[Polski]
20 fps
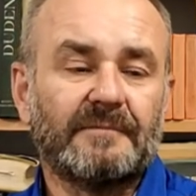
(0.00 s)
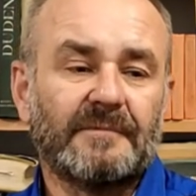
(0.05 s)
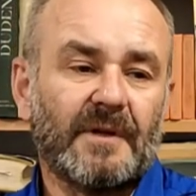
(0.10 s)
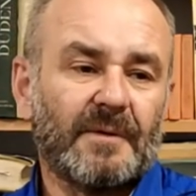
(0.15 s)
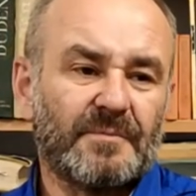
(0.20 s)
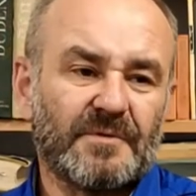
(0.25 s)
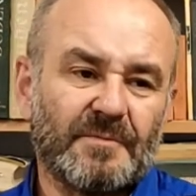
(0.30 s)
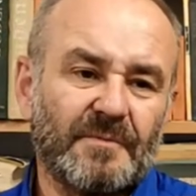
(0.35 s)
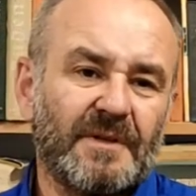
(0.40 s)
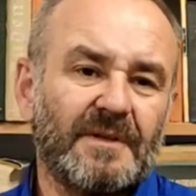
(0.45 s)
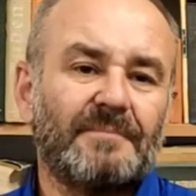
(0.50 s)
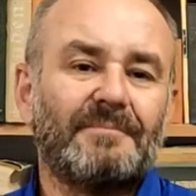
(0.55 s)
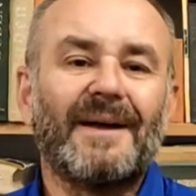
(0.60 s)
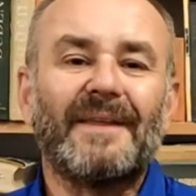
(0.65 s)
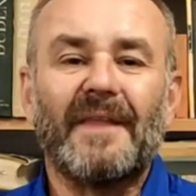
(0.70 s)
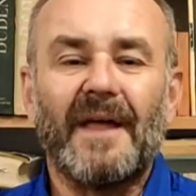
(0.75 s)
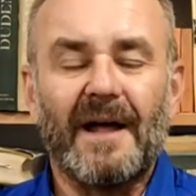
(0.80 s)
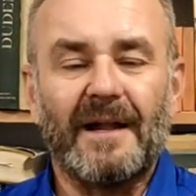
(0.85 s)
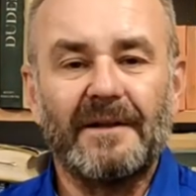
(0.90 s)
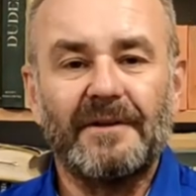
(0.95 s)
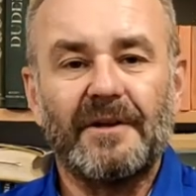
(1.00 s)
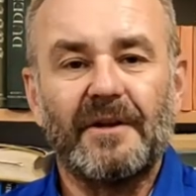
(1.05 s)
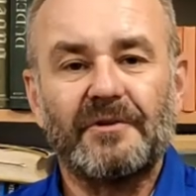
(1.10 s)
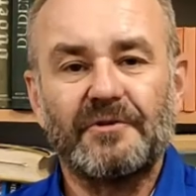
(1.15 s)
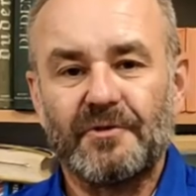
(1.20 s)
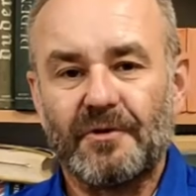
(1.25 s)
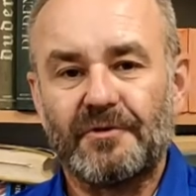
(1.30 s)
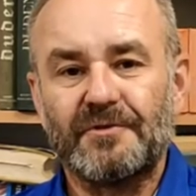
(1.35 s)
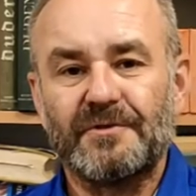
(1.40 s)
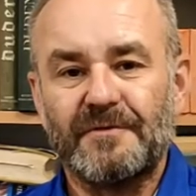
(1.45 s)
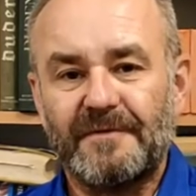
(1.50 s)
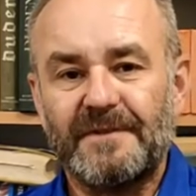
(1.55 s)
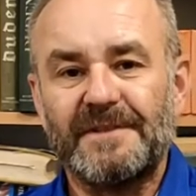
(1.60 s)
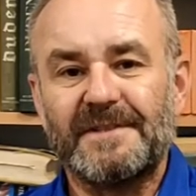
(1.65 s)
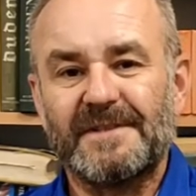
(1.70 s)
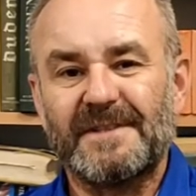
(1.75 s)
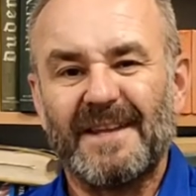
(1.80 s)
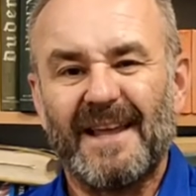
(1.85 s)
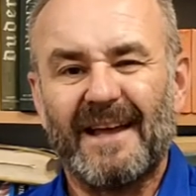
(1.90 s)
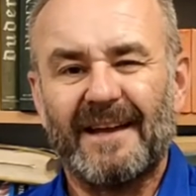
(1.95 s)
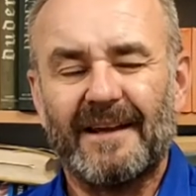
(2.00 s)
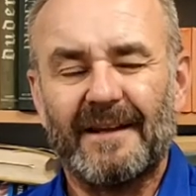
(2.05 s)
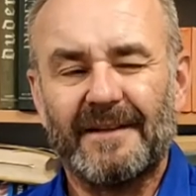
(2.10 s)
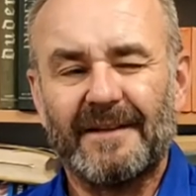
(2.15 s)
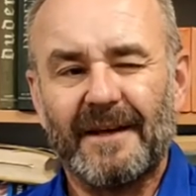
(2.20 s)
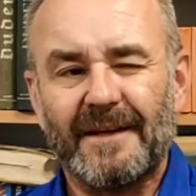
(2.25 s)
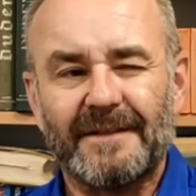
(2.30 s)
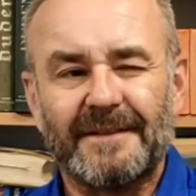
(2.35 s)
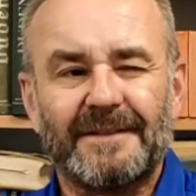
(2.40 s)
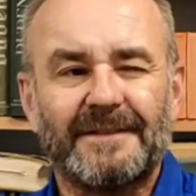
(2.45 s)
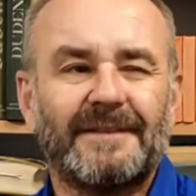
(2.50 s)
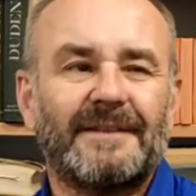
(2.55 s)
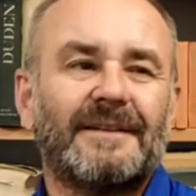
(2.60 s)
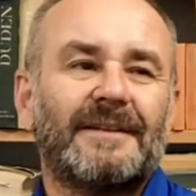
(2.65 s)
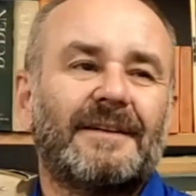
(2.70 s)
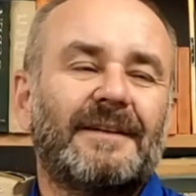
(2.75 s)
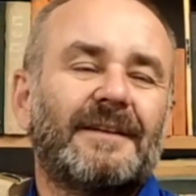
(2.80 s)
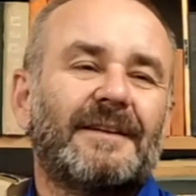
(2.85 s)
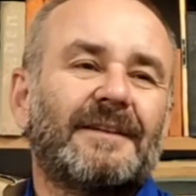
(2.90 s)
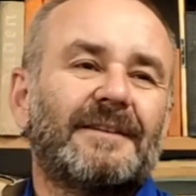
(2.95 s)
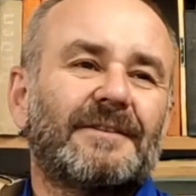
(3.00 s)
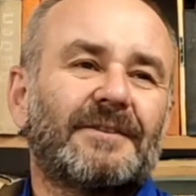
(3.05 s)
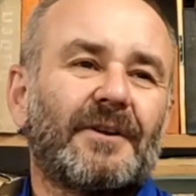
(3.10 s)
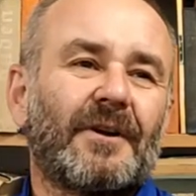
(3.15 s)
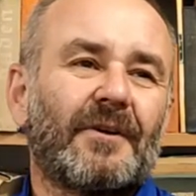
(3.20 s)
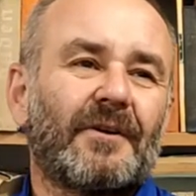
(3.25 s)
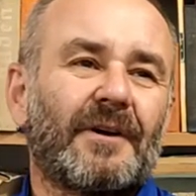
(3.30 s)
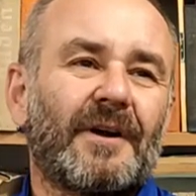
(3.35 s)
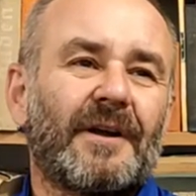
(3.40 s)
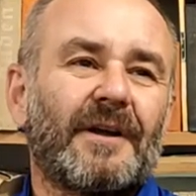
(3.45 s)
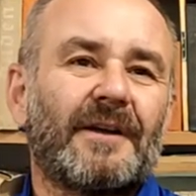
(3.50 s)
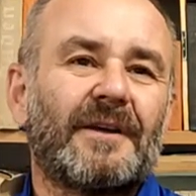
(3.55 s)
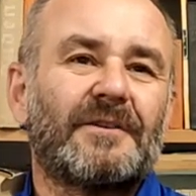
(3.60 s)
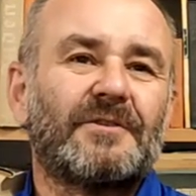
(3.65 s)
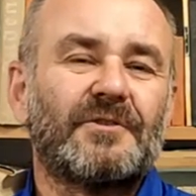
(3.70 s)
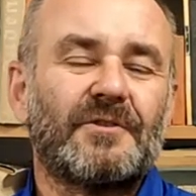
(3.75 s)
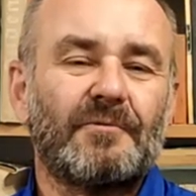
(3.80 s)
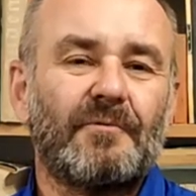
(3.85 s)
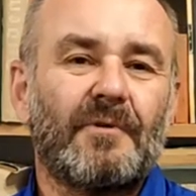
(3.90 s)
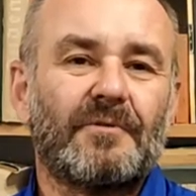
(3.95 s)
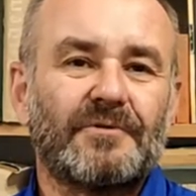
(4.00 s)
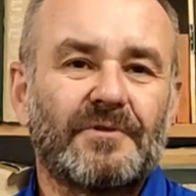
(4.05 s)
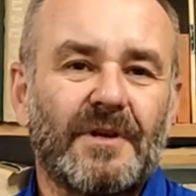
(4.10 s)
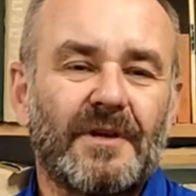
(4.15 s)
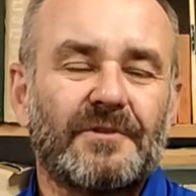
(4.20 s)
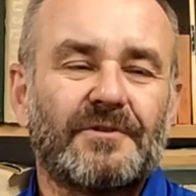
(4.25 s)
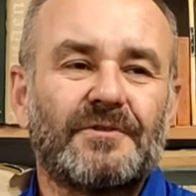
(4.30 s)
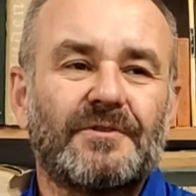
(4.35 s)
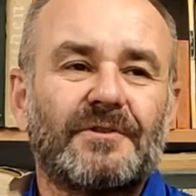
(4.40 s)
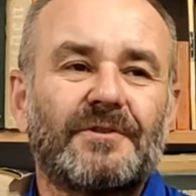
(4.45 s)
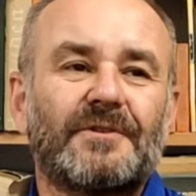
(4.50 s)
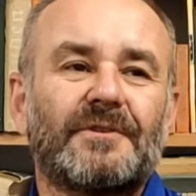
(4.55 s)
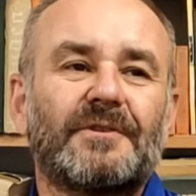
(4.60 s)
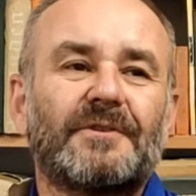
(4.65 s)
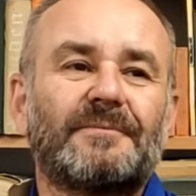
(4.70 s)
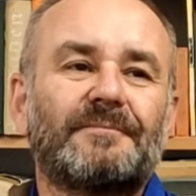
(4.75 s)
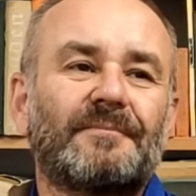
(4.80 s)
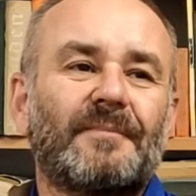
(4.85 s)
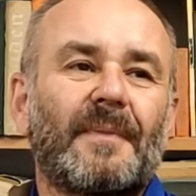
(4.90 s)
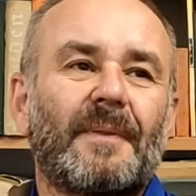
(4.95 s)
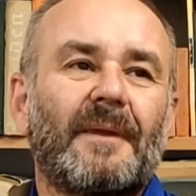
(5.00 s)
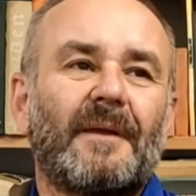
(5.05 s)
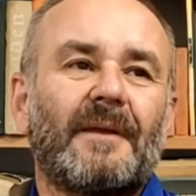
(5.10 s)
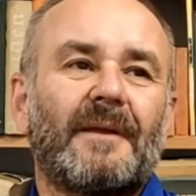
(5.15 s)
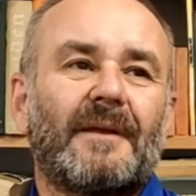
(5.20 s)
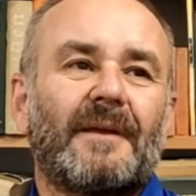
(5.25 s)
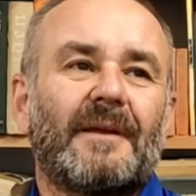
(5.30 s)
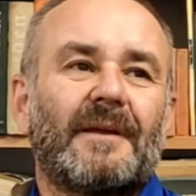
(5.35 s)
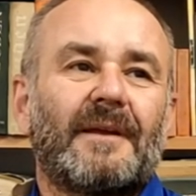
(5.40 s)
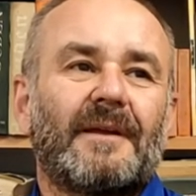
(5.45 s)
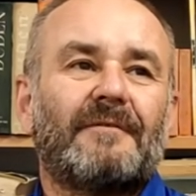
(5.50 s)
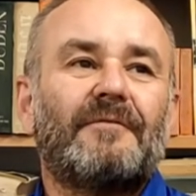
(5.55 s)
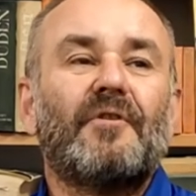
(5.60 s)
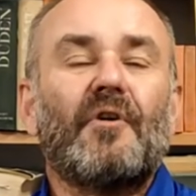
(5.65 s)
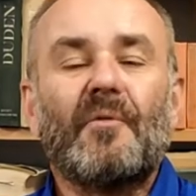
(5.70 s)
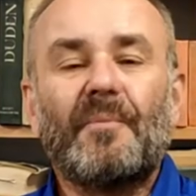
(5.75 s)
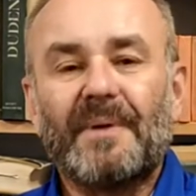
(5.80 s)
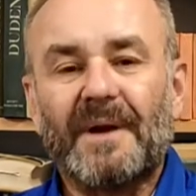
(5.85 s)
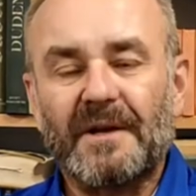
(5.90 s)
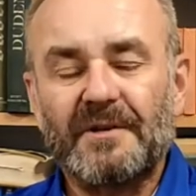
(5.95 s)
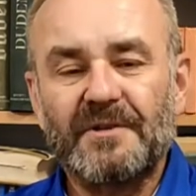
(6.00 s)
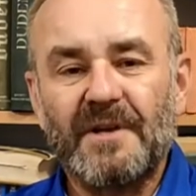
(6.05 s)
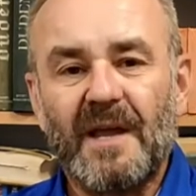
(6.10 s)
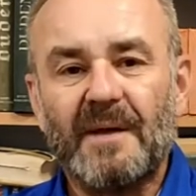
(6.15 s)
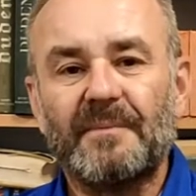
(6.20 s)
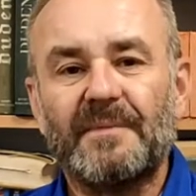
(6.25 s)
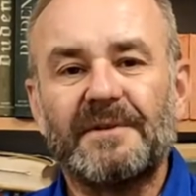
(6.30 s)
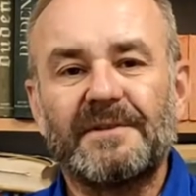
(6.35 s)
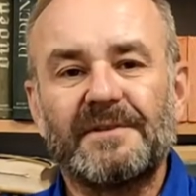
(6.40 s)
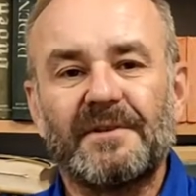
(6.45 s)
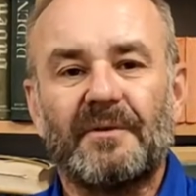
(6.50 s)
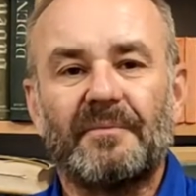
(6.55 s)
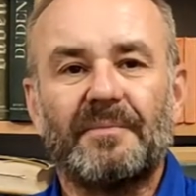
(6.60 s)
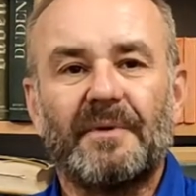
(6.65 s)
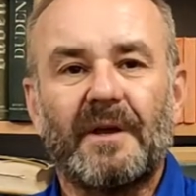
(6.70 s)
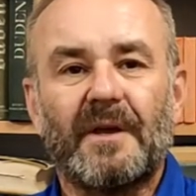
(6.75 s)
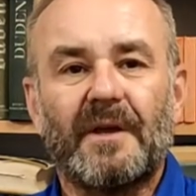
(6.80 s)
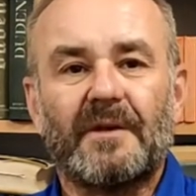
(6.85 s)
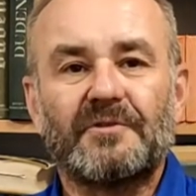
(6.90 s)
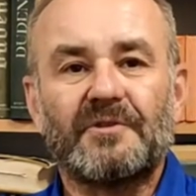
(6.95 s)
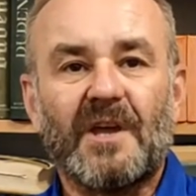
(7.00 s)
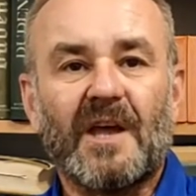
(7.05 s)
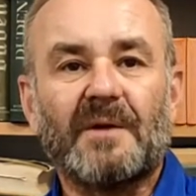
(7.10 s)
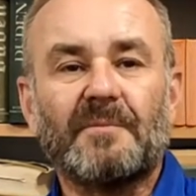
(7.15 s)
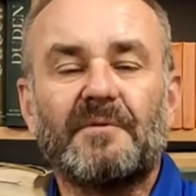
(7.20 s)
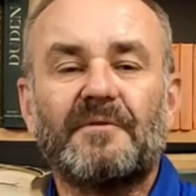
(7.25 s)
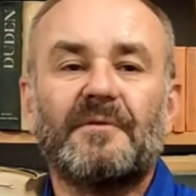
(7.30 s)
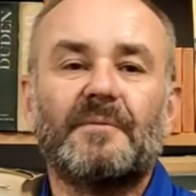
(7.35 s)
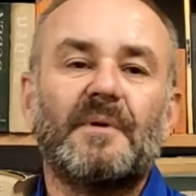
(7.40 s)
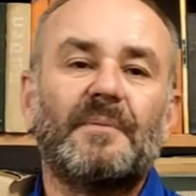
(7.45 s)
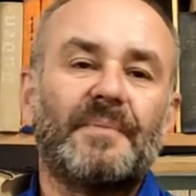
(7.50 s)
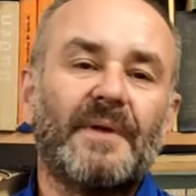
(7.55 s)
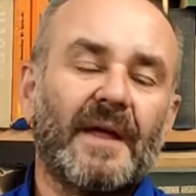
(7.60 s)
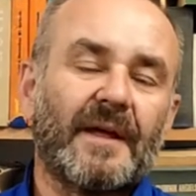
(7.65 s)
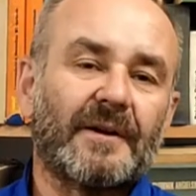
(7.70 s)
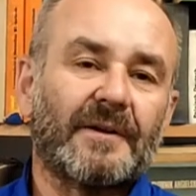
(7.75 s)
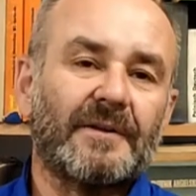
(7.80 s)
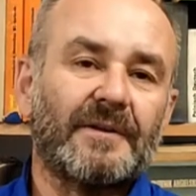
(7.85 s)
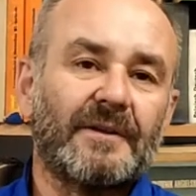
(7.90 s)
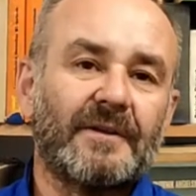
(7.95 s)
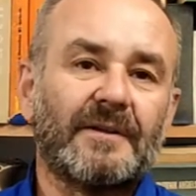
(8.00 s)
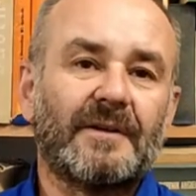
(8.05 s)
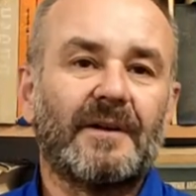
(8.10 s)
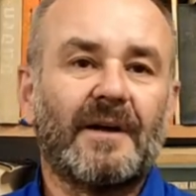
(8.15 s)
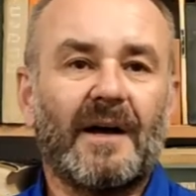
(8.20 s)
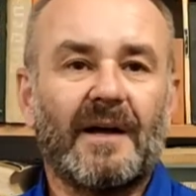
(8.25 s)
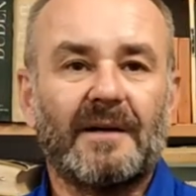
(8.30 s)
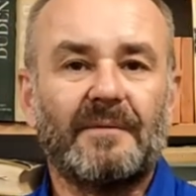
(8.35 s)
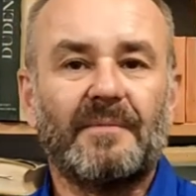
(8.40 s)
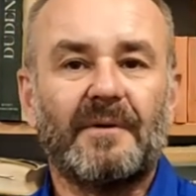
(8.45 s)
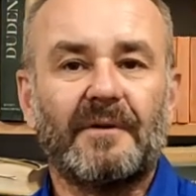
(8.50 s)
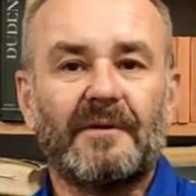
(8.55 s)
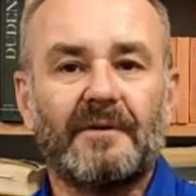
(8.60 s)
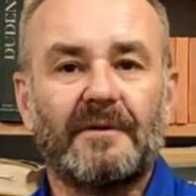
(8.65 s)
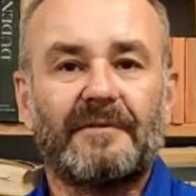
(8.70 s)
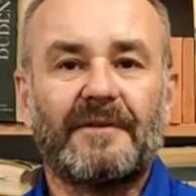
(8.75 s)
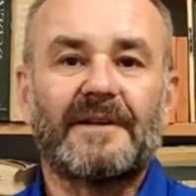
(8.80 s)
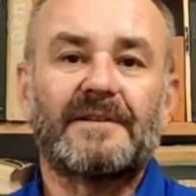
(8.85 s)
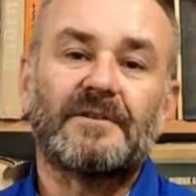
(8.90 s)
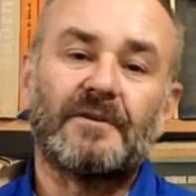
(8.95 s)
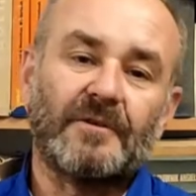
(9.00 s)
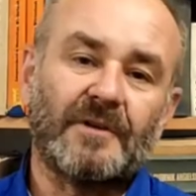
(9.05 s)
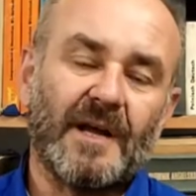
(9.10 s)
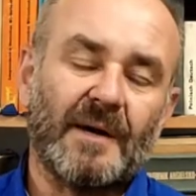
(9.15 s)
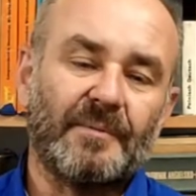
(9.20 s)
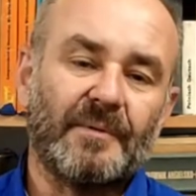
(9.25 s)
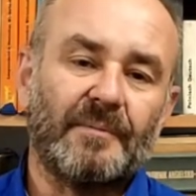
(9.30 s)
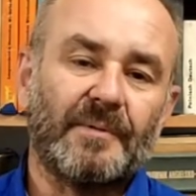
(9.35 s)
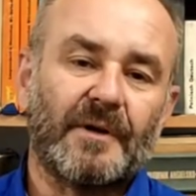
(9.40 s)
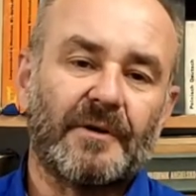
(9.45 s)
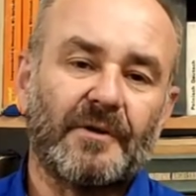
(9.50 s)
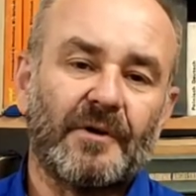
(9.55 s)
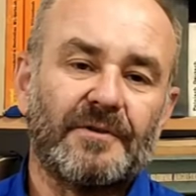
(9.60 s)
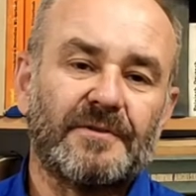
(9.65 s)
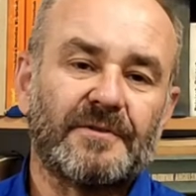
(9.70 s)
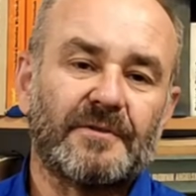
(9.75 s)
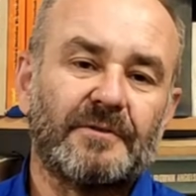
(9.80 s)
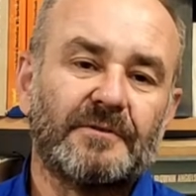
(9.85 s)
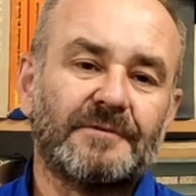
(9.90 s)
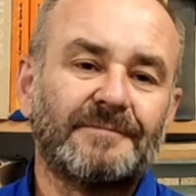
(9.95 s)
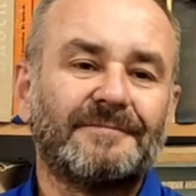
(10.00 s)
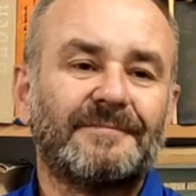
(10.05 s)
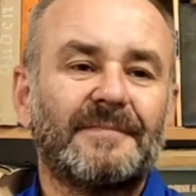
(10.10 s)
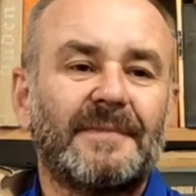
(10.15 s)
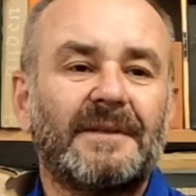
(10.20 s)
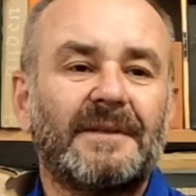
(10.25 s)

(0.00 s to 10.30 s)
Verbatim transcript: To brzmi banalnie czy oczywiste, ale tak trochę siłą rzeczy wyobrażamy sobie, że jak mówimy piernik albo fasolka po bretońsku,